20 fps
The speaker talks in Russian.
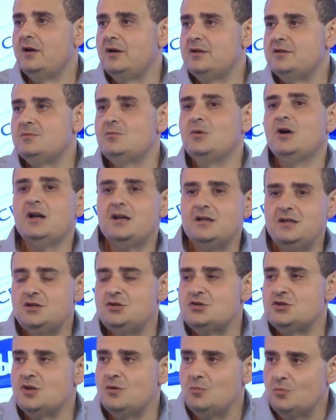
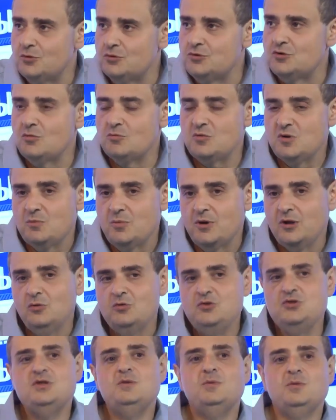демократическим путем не
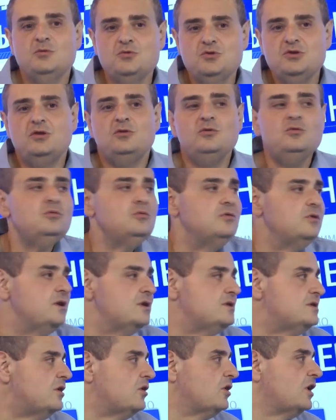получится, потому что, ну, не
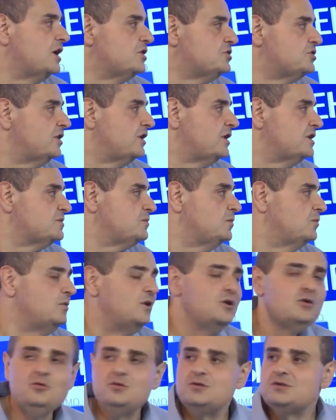знаю, каждый раз
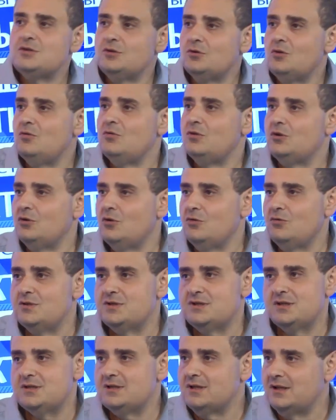публикуются новые и новые
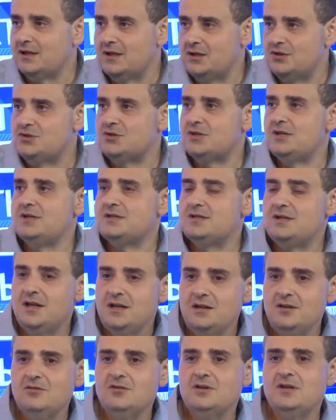социологические
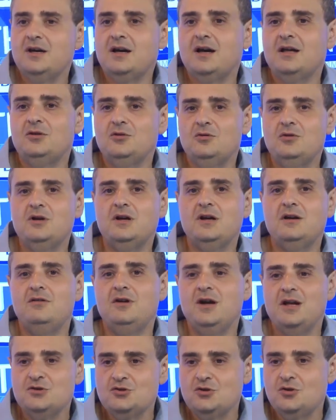исследования, которые
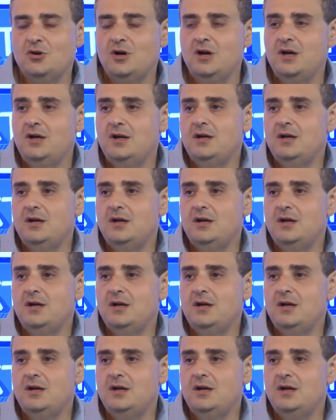говорят, что,